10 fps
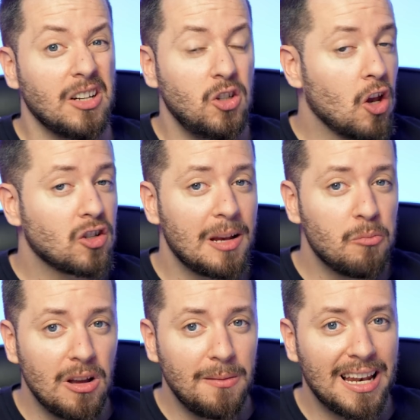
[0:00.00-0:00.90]
no sé
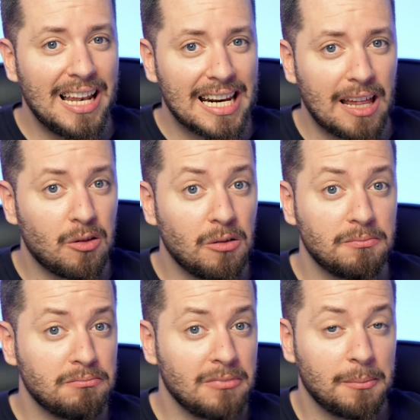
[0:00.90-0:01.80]
muy bien la
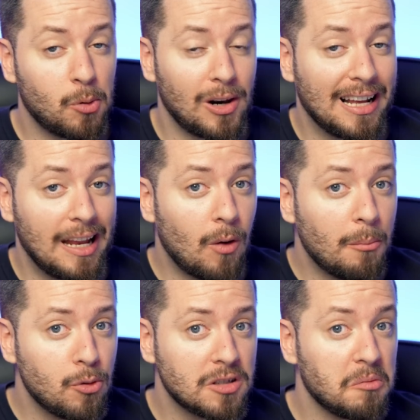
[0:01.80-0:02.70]
razón por la que lo
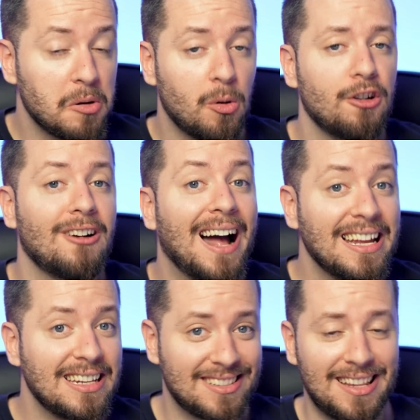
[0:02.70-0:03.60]
han puesto pero bueno,
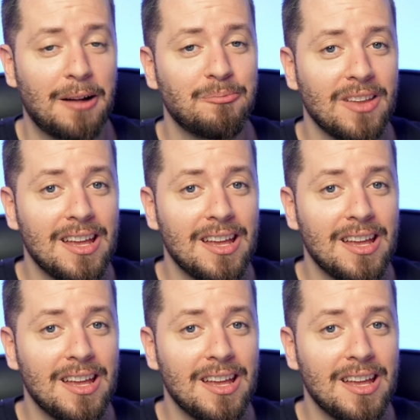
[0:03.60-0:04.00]
ahí está.